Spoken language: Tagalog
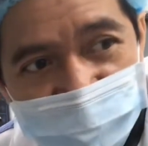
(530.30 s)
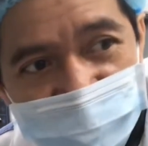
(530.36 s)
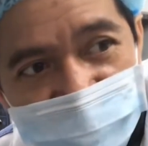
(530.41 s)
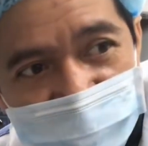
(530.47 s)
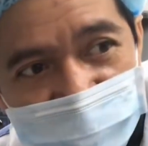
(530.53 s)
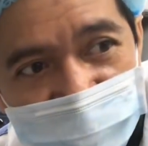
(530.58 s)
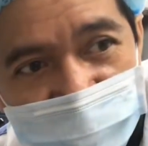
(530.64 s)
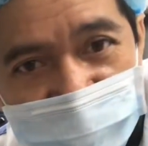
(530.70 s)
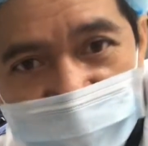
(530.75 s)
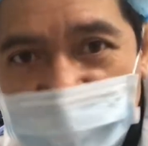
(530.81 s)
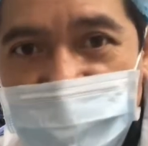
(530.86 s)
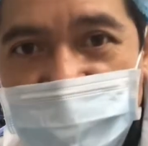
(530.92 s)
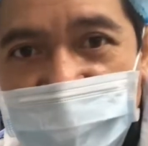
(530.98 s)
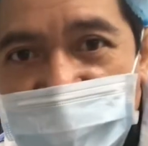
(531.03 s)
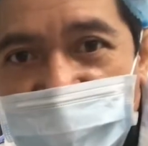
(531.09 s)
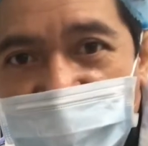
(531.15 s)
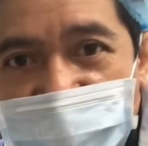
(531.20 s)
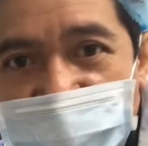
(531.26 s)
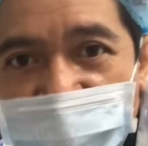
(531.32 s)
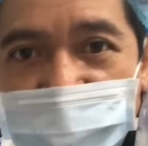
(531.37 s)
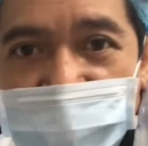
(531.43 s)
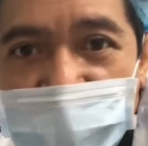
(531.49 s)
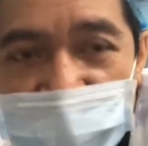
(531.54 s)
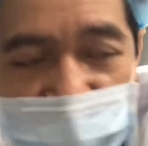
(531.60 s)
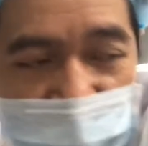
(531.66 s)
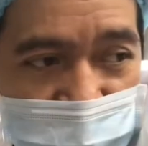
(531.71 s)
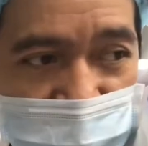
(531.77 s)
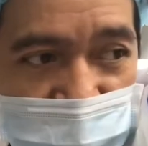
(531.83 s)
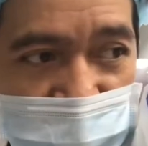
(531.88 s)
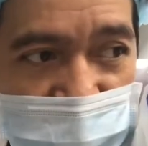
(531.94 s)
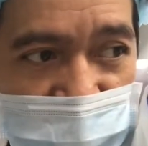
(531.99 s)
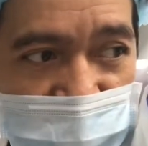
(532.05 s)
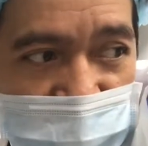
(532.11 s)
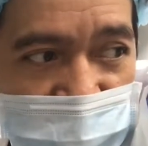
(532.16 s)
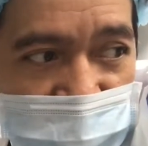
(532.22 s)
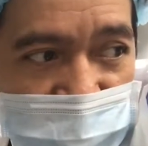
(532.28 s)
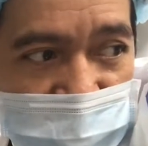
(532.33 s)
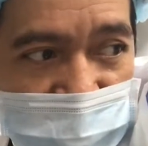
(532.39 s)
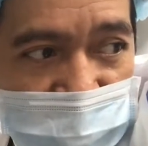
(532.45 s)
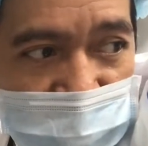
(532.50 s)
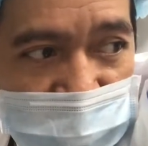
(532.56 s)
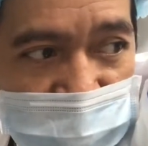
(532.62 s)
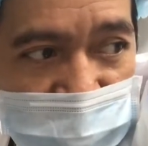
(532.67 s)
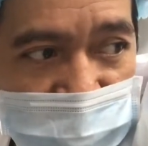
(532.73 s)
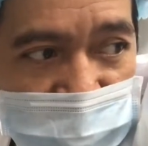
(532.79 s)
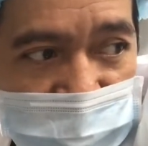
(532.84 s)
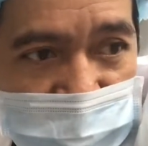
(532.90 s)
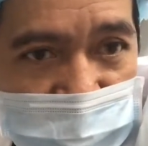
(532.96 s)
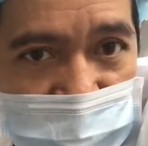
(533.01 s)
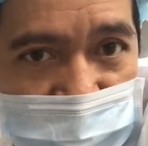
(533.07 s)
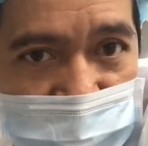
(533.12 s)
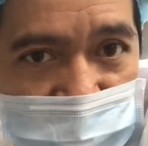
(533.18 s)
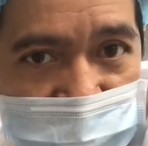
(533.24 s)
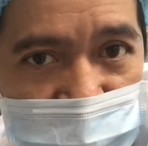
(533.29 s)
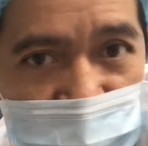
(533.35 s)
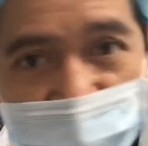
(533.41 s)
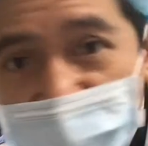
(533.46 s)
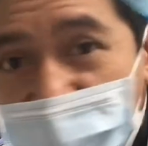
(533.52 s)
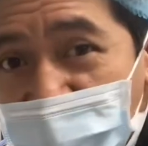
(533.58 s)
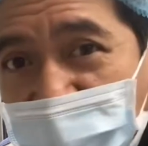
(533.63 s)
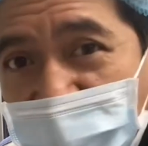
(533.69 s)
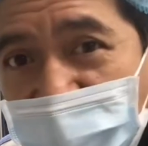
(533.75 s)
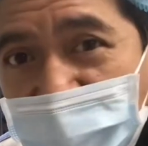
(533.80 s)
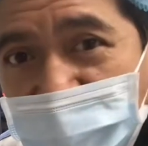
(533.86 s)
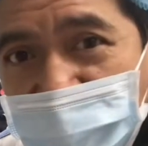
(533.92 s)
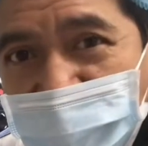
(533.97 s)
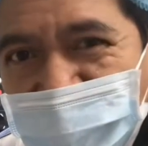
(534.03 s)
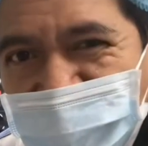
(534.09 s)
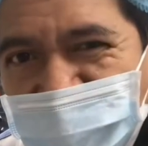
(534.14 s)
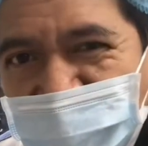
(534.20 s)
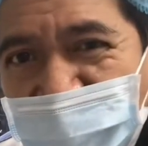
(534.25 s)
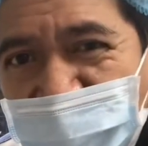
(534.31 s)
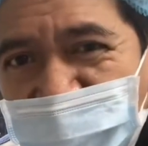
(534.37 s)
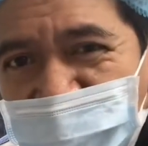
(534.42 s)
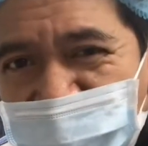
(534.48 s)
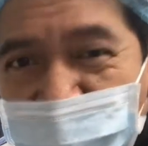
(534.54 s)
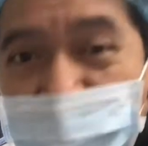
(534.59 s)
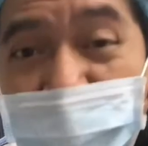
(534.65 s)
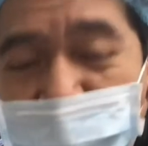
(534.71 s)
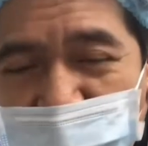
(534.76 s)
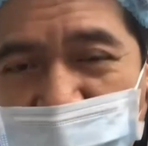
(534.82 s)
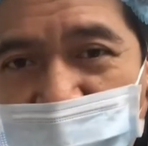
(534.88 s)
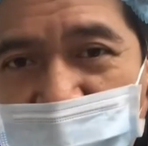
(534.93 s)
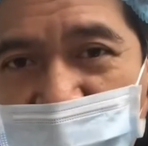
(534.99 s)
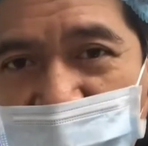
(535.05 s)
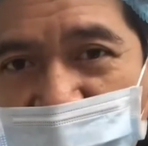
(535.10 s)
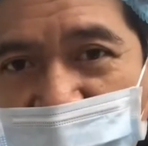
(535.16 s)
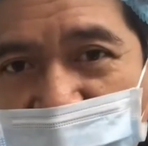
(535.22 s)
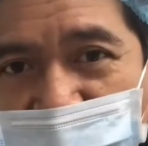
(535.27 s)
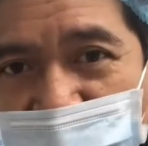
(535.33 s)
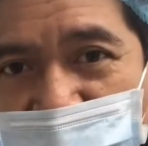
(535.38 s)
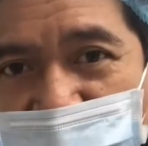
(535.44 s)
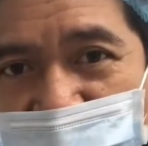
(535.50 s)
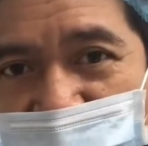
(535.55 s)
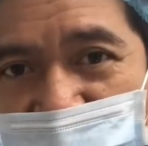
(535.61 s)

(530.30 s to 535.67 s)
dito gawa ng cream caramel uh, at iba pang mga